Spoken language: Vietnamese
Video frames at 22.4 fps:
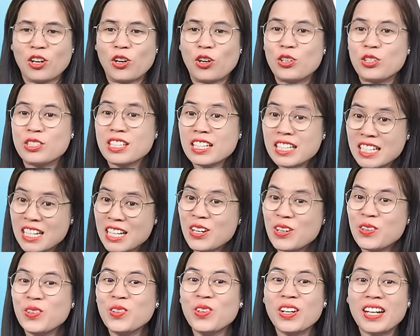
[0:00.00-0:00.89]
Có rất
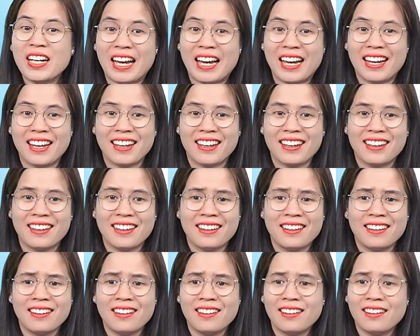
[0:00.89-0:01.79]
nhiều luôn à?
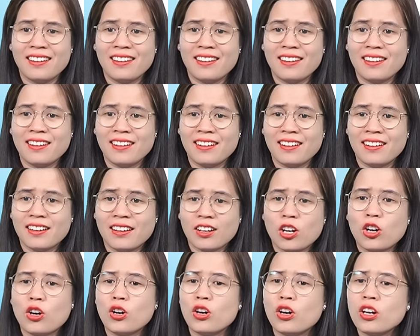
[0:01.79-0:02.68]

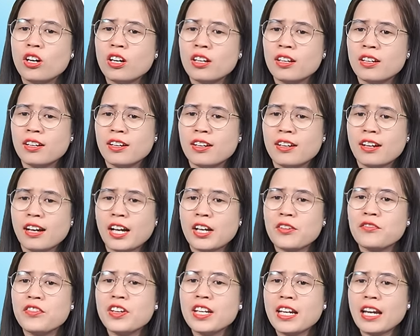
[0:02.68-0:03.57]
Có.
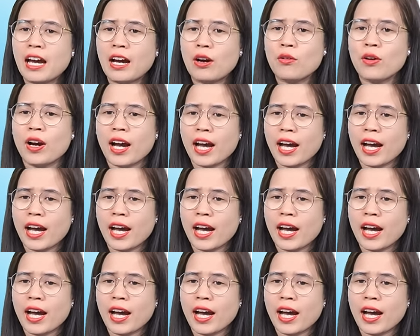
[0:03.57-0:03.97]
Hành vi nào?